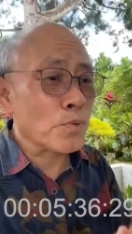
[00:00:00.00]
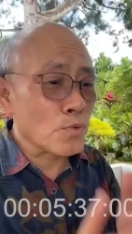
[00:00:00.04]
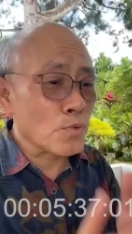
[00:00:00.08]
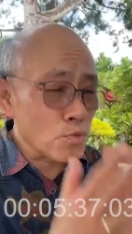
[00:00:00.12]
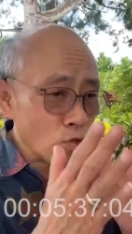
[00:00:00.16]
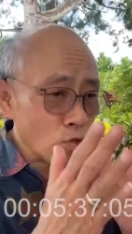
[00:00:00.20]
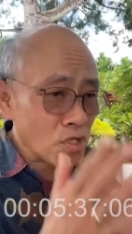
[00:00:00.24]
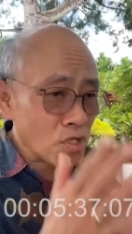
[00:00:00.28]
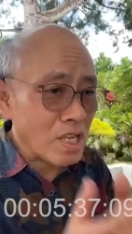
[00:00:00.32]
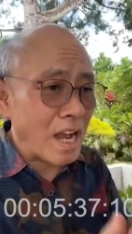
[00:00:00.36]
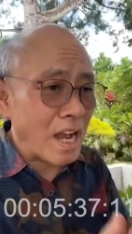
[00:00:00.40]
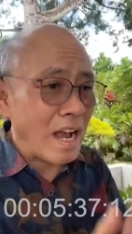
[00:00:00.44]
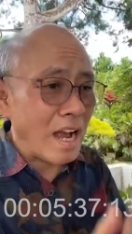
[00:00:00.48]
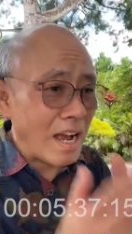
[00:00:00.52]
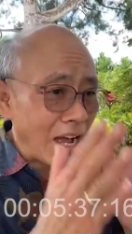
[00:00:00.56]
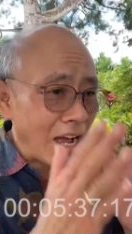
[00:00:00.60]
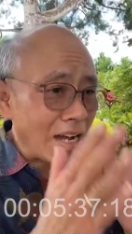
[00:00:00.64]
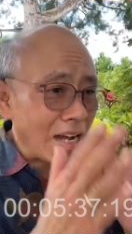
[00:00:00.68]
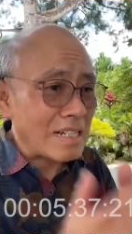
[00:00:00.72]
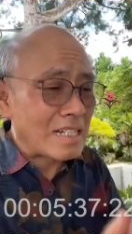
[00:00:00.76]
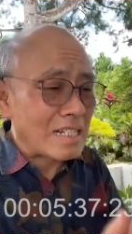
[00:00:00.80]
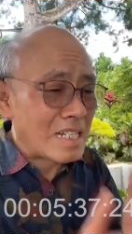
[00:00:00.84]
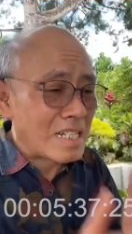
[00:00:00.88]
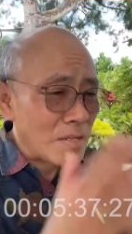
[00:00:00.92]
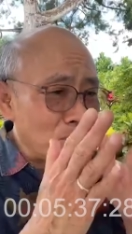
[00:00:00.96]

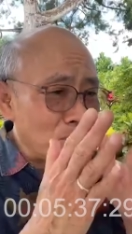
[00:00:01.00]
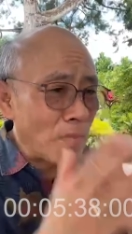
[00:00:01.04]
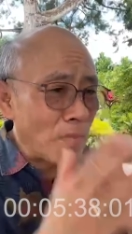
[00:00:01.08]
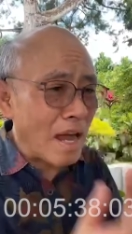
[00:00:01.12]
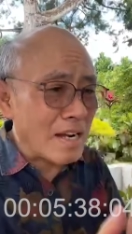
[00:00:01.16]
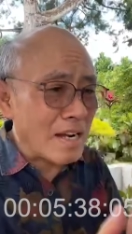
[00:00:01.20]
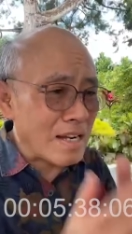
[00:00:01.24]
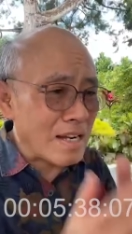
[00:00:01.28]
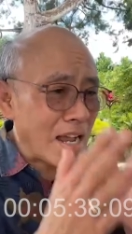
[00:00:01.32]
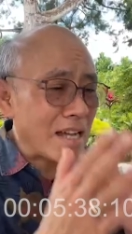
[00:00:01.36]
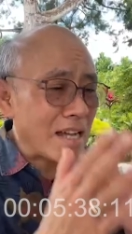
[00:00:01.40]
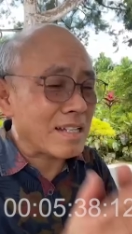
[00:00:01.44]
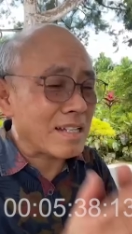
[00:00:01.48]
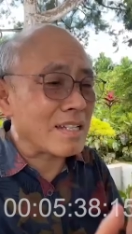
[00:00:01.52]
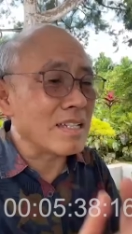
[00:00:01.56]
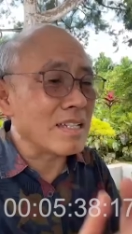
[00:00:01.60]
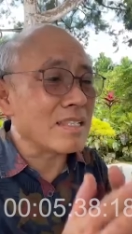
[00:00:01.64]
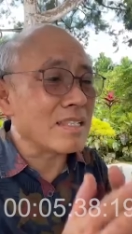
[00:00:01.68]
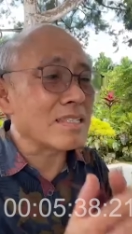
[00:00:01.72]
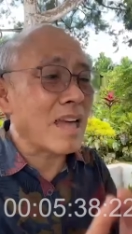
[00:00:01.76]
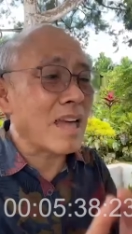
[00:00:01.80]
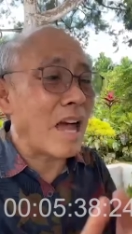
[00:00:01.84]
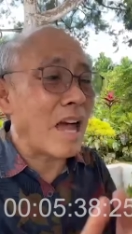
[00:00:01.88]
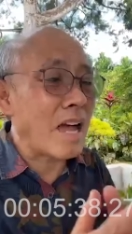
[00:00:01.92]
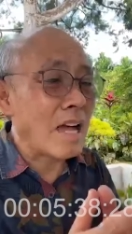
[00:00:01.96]
perusahaan di mana
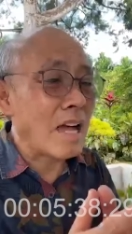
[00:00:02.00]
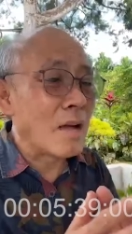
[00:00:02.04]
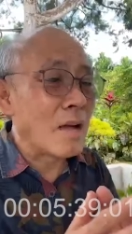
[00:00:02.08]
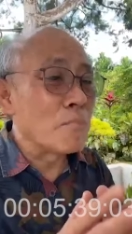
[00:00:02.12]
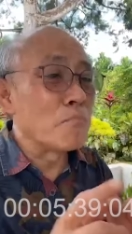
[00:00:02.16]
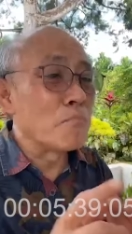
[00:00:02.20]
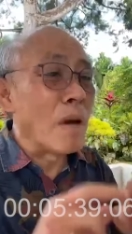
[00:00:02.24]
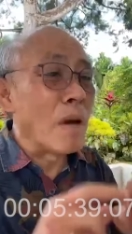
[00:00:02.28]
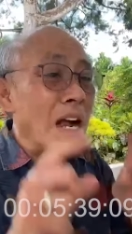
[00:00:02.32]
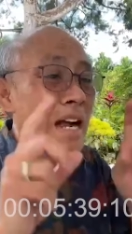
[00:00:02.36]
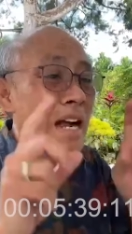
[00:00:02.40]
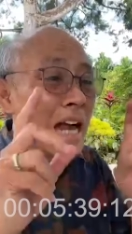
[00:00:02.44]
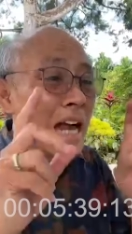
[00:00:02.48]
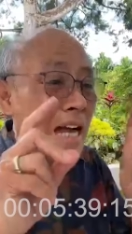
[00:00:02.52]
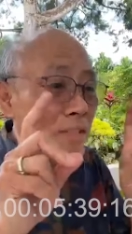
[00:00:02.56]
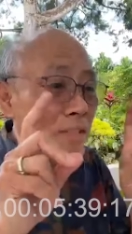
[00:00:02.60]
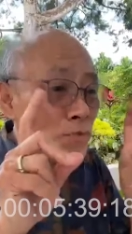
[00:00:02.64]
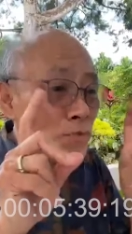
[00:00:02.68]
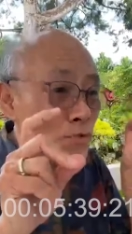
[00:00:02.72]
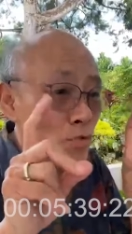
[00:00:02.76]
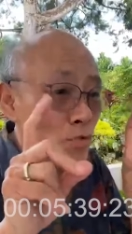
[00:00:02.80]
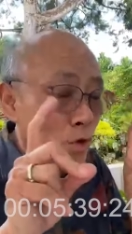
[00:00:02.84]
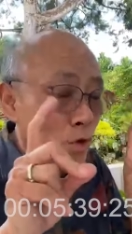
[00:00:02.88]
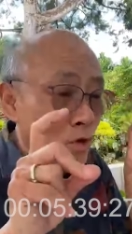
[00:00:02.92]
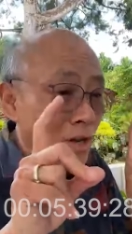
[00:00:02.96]
kita
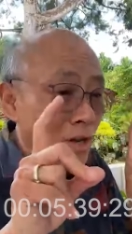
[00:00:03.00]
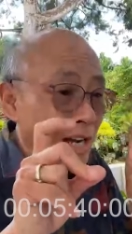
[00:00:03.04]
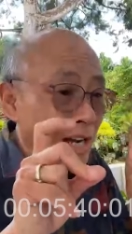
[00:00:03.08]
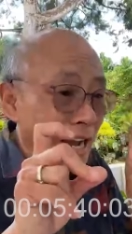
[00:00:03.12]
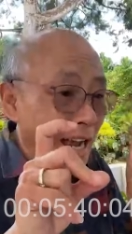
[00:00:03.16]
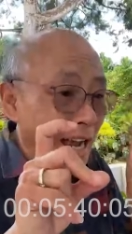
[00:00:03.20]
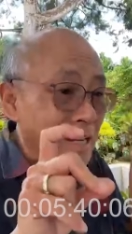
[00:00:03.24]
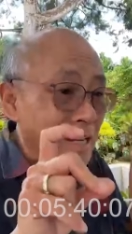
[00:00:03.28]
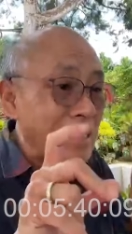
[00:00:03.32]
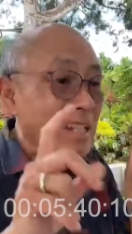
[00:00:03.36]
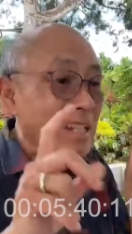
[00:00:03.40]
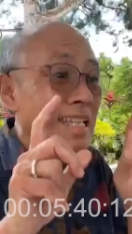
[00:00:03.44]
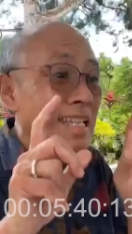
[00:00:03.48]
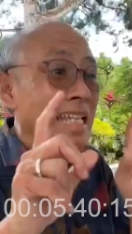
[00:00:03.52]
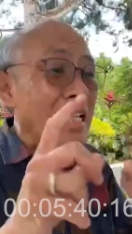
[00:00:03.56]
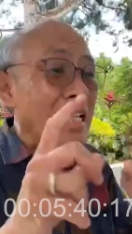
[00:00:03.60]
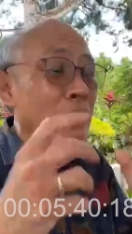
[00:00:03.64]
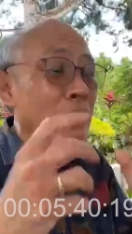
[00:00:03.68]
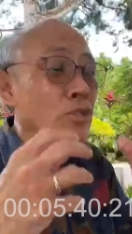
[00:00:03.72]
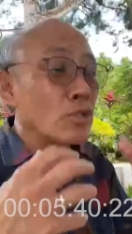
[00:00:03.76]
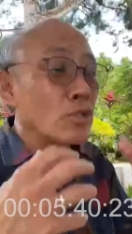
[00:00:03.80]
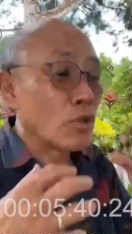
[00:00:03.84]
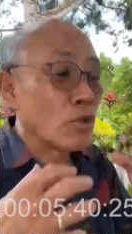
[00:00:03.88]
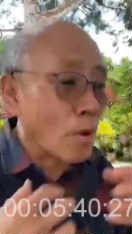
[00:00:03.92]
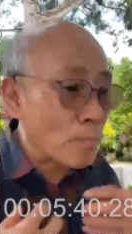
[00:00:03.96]
menggantungkan
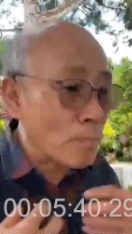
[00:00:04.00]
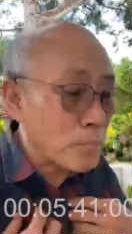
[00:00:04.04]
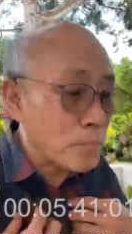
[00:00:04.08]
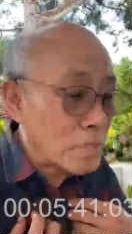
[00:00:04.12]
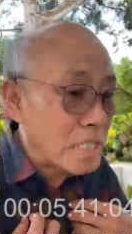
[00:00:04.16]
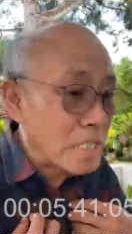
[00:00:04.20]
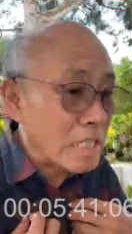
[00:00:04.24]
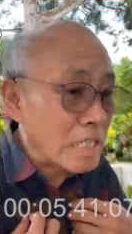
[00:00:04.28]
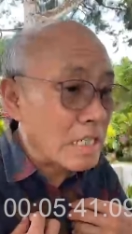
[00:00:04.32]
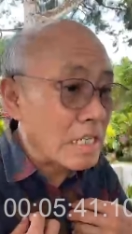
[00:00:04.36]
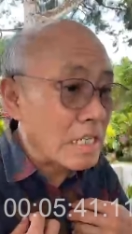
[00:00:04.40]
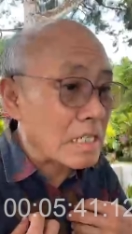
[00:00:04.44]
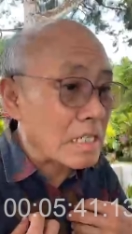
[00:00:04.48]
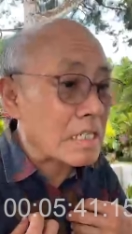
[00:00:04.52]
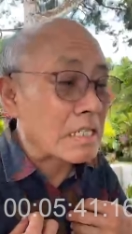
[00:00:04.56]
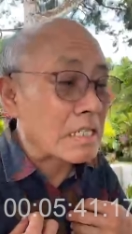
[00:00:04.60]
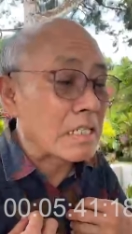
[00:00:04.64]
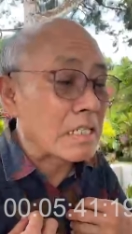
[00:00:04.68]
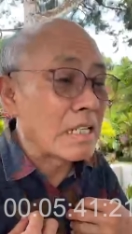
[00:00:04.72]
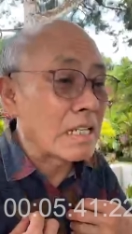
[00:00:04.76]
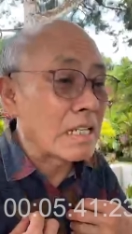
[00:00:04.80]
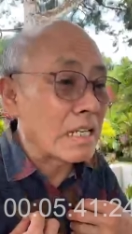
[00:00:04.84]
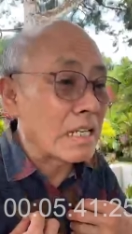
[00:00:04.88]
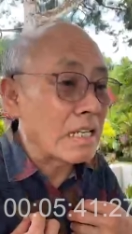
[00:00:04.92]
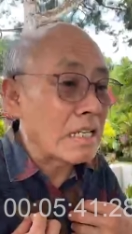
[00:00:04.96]
hidup diri
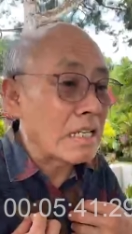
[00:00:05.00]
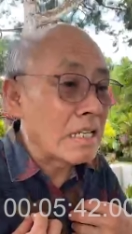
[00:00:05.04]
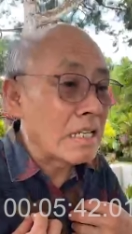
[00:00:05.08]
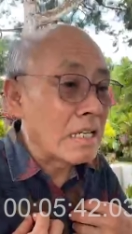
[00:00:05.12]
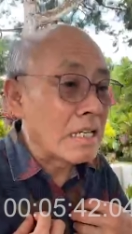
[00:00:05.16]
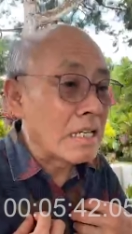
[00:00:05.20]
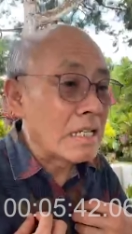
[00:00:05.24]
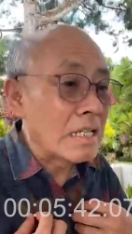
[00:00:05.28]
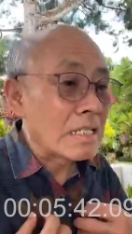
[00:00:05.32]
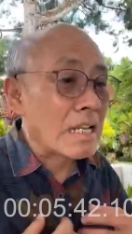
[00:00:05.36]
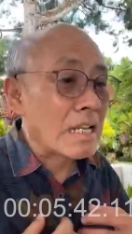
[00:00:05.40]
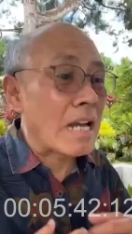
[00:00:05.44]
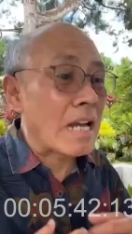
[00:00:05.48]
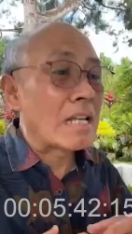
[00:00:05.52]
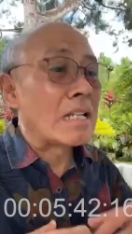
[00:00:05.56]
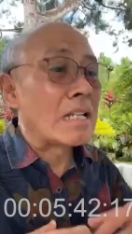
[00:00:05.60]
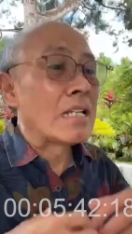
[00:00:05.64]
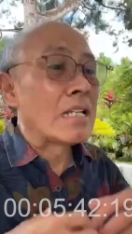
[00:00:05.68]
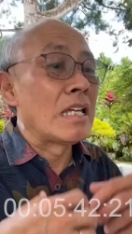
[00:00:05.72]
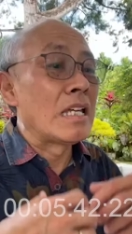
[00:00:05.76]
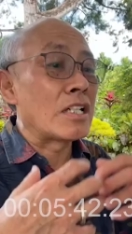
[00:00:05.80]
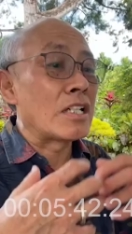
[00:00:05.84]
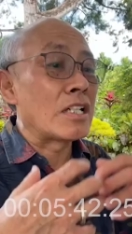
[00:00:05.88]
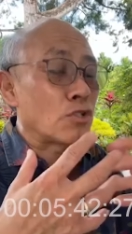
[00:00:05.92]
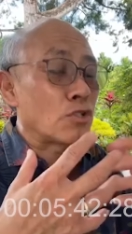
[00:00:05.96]
sendiri
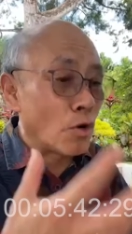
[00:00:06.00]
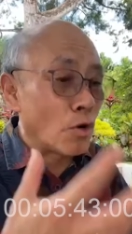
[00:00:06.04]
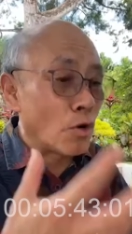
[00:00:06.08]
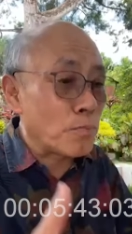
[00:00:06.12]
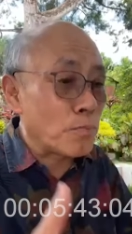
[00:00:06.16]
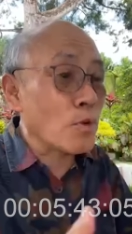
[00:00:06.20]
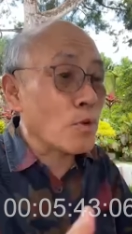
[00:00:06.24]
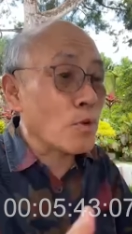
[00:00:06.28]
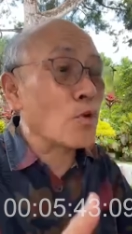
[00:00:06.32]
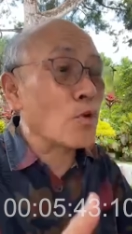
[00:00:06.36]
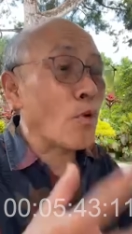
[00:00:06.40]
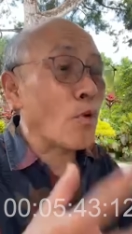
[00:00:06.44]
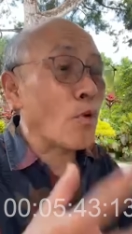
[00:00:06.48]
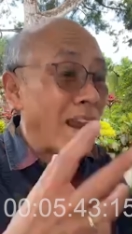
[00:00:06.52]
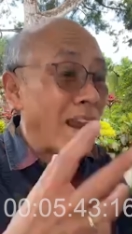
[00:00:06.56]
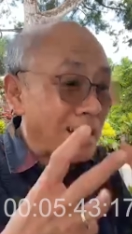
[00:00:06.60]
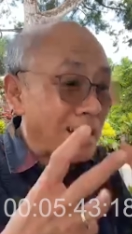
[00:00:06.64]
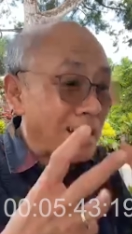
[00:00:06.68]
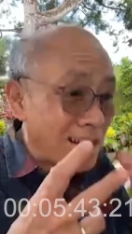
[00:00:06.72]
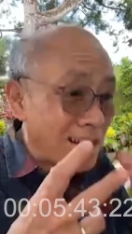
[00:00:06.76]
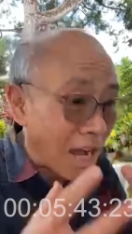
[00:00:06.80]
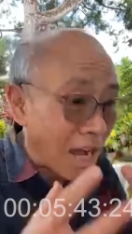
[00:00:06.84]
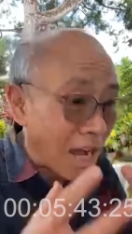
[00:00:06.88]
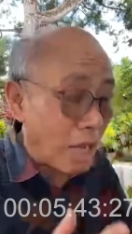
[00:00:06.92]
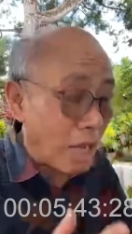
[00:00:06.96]
dan hidup
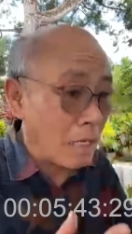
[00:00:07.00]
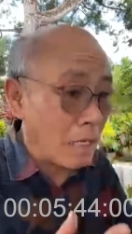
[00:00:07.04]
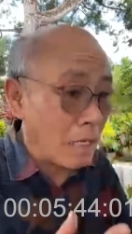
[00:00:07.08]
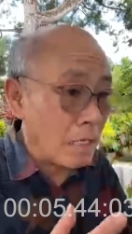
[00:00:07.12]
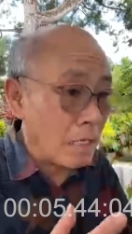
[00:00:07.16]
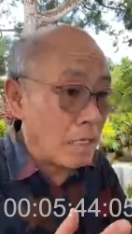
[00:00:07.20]
keluarga.